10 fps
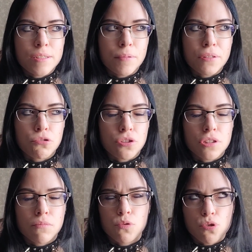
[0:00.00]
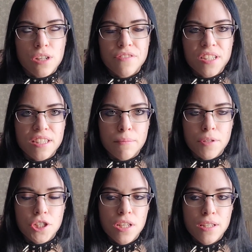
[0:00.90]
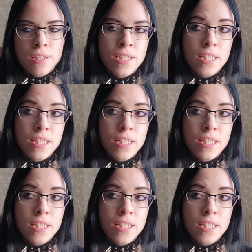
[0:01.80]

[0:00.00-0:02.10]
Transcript: потому что там тоже овсяное печенье,